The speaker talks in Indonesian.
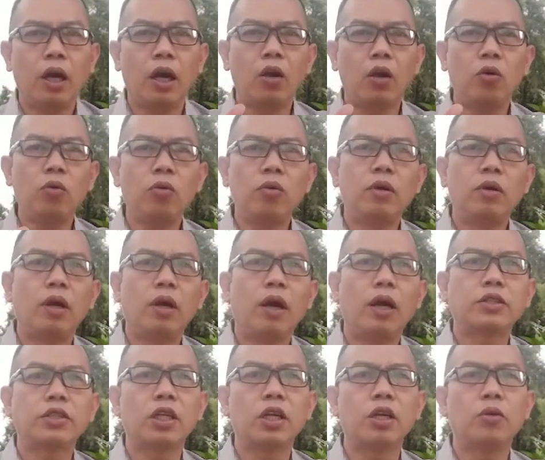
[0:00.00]
Halo,
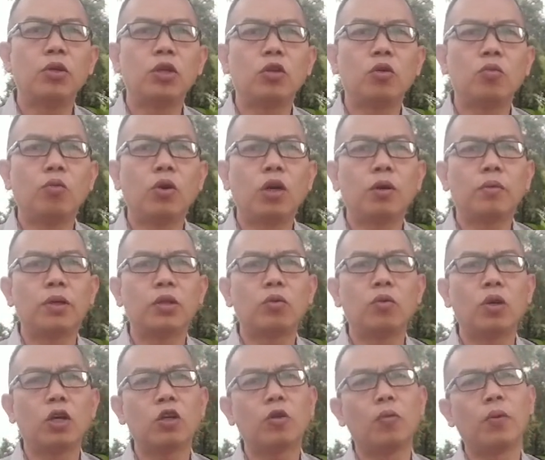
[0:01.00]
Assalamualaikum
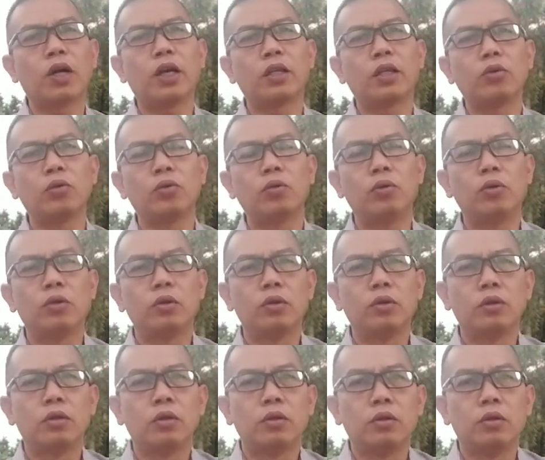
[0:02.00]
warahmatullahi wabarakatuh.
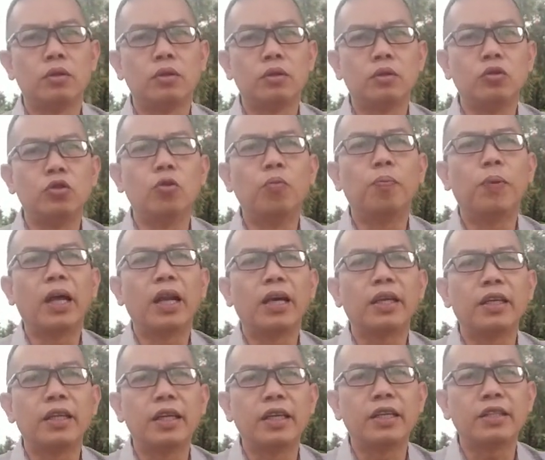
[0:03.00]
Jumpa
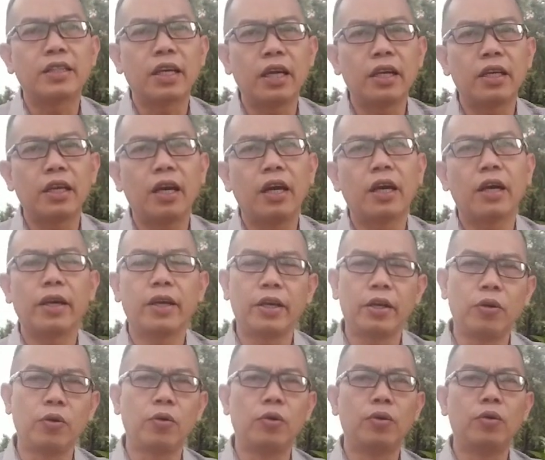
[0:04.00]
lagi dengan saya,
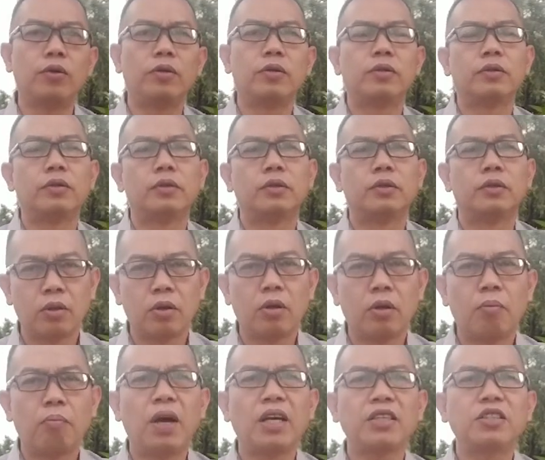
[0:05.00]
Ego.
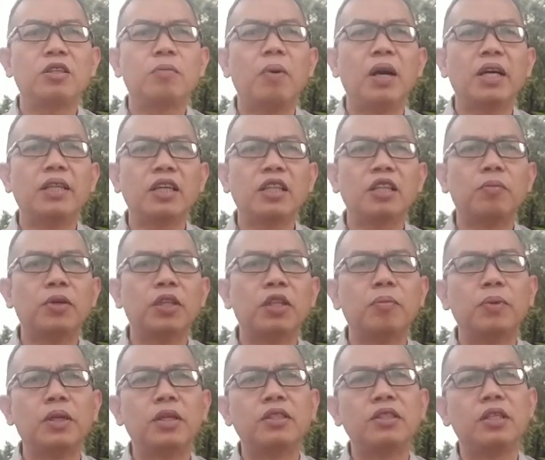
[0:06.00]
Masih banyak
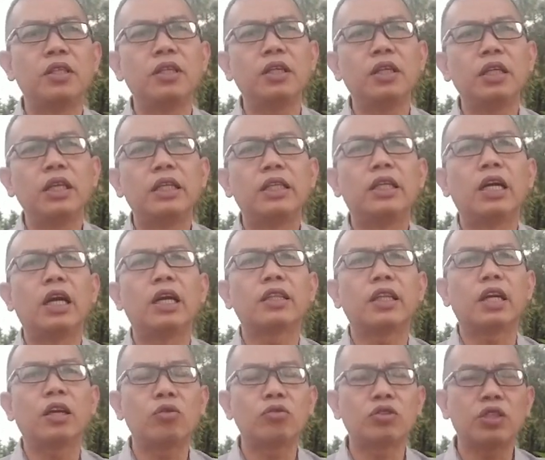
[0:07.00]
teman-teman di sini yang
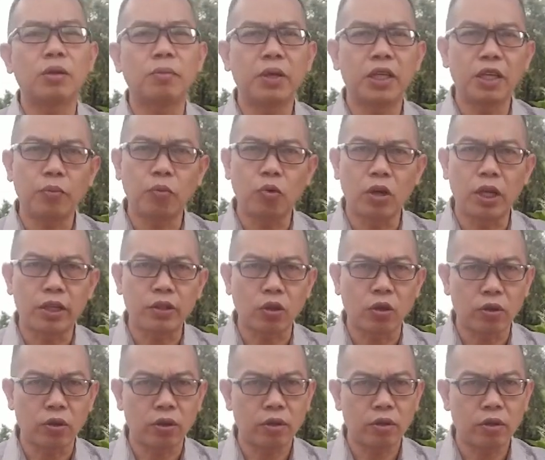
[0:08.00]
takut sama debt
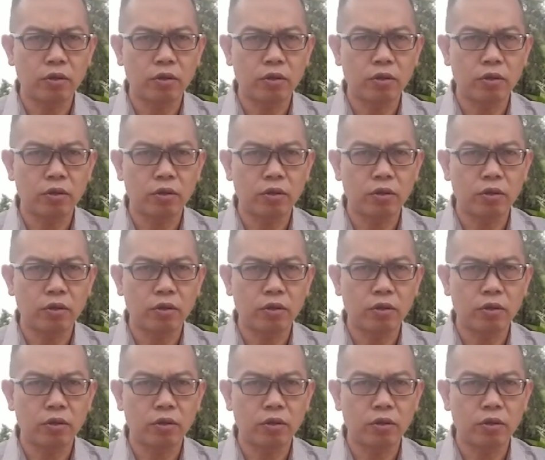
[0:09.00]
collector.